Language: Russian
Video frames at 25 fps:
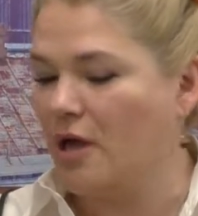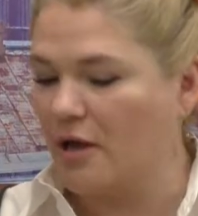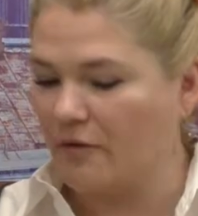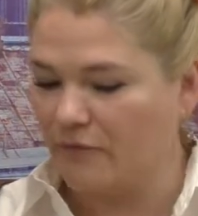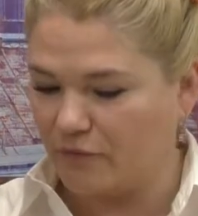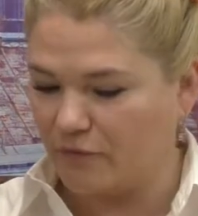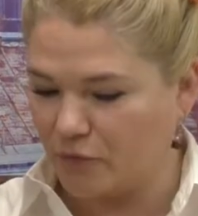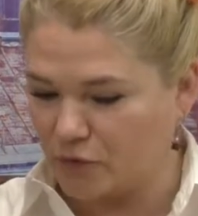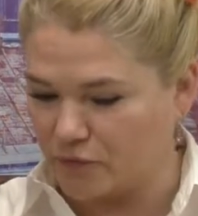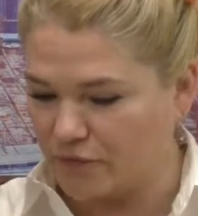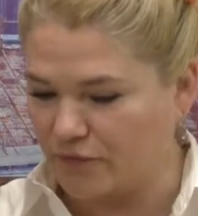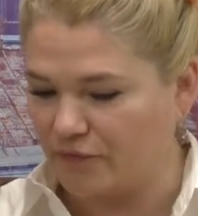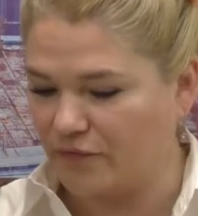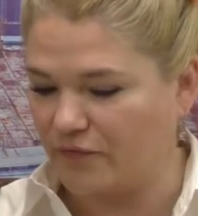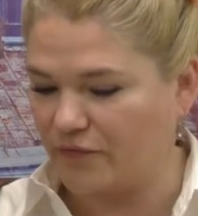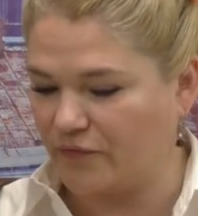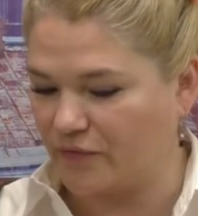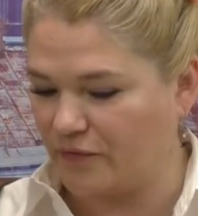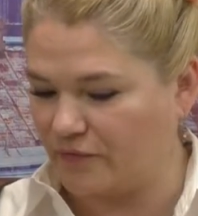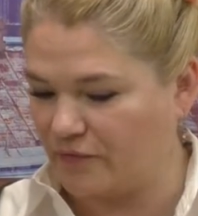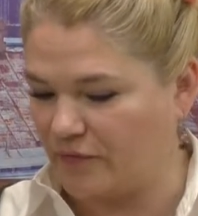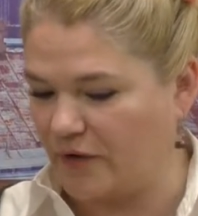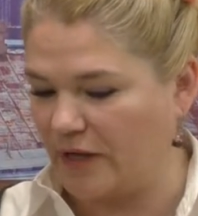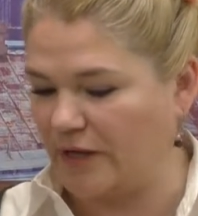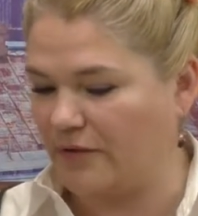вот в, в,
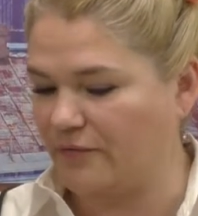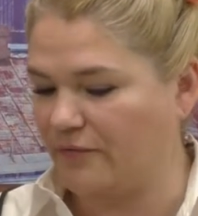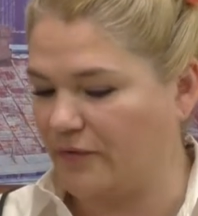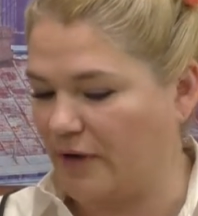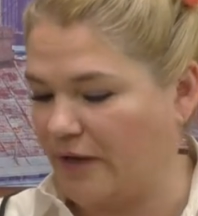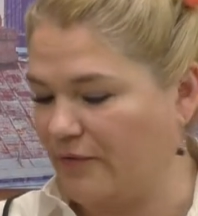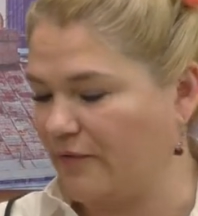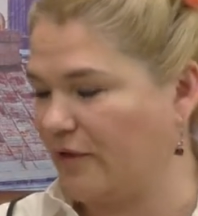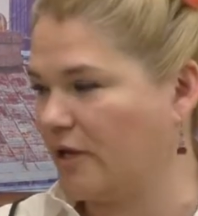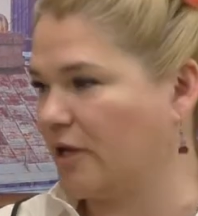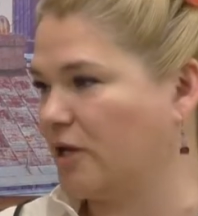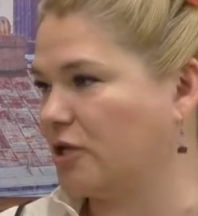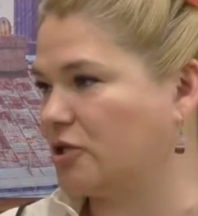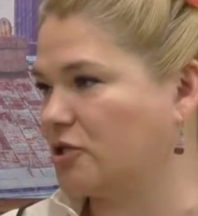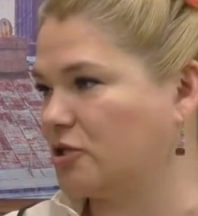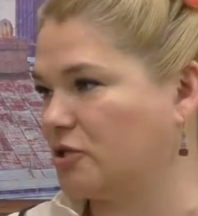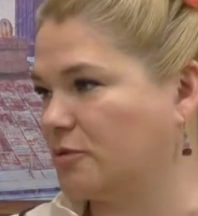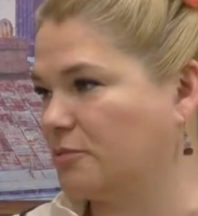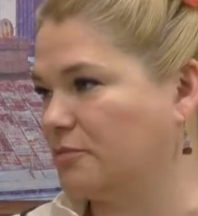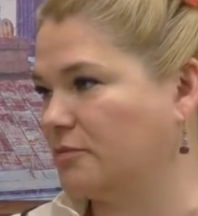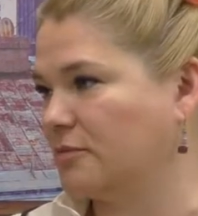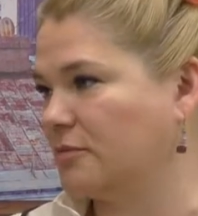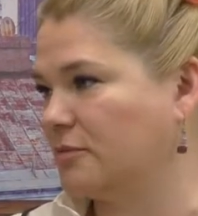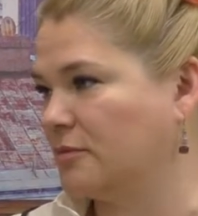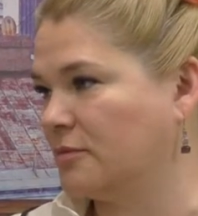в
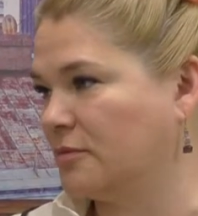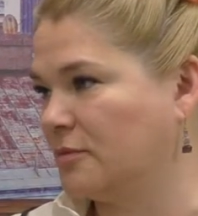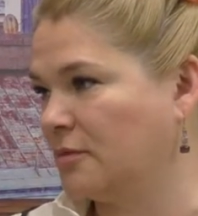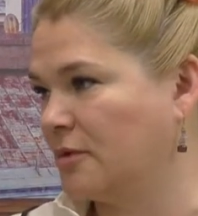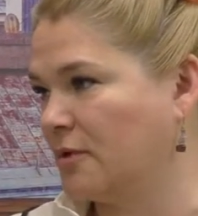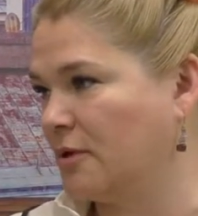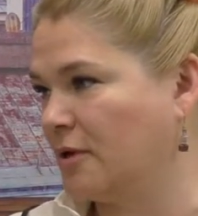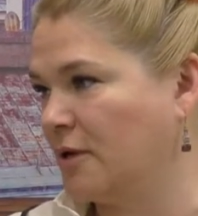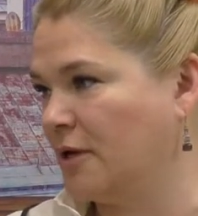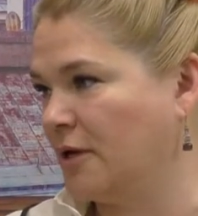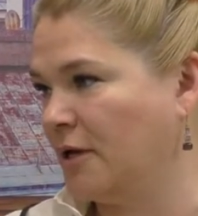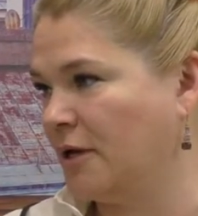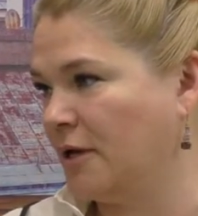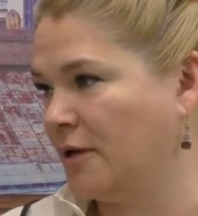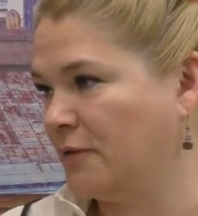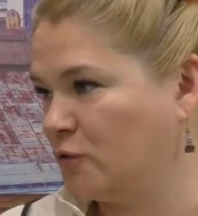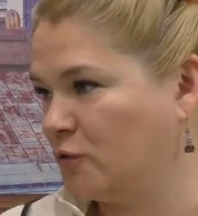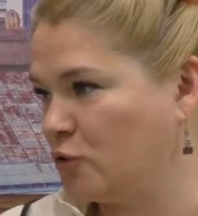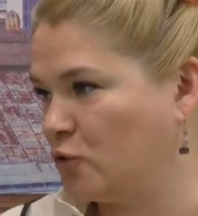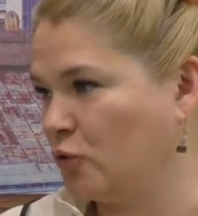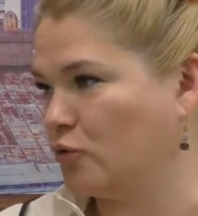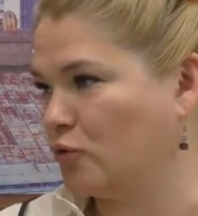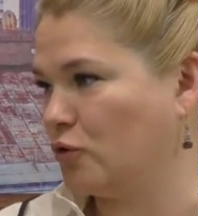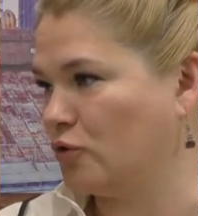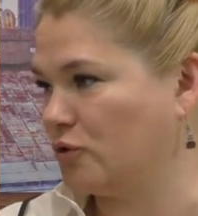авиарежим.
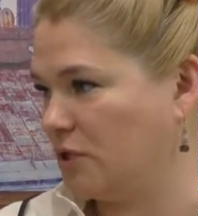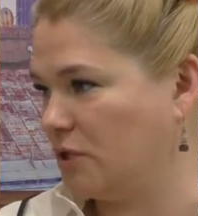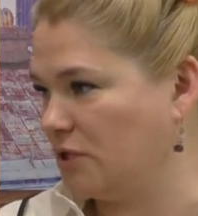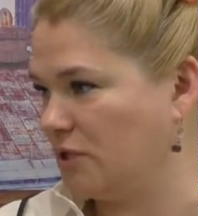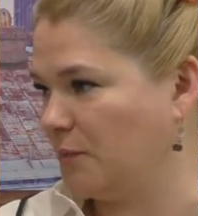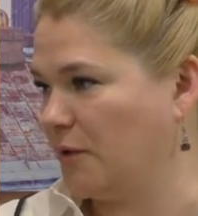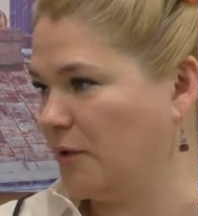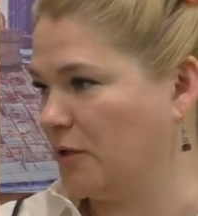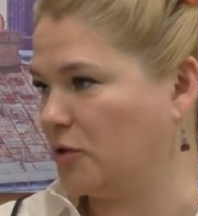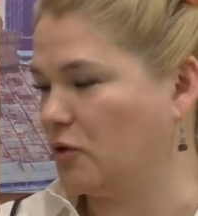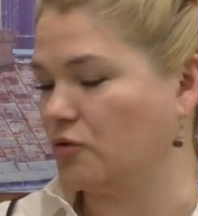Все, то есть для тебя...